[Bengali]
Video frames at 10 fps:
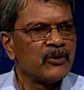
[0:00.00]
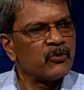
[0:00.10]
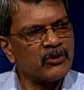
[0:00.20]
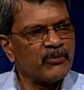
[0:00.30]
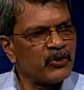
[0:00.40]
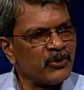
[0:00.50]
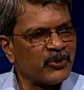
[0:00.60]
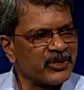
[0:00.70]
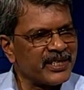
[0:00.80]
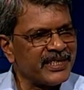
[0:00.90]
ওদের মধ্যে
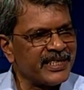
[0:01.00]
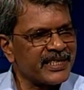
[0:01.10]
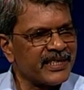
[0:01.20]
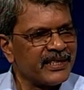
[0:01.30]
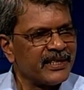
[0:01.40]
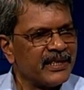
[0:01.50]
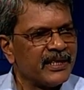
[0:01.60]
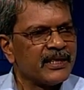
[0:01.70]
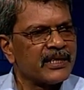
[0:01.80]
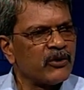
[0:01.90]
হচ্ছে এই জিনিসটা
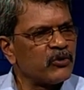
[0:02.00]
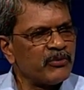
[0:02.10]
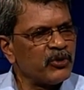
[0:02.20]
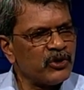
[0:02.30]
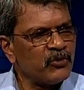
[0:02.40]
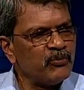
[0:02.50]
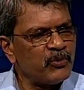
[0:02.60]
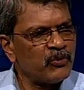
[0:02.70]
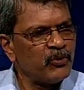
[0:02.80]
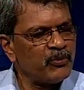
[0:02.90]
তাহলে ওদের মধ্যে খুব
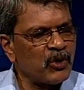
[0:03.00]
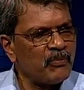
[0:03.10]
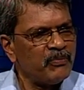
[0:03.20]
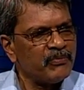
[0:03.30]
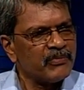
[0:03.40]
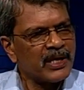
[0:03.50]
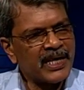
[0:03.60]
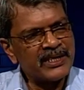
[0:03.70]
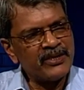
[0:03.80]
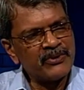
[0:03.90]
খুব কম
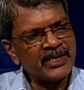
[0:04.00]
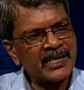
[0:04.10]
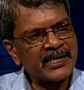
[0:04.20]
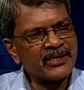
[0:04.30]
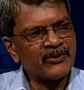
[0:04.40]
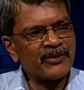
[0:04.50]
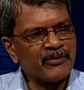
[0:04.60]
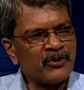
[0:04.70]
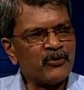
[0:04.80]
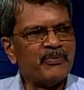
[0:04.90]
আইসিইউতে যারা যাচ্ছে ওদের
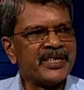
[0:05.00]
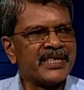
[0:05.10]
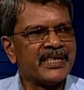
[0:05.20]
মধ্যে খুব বেশি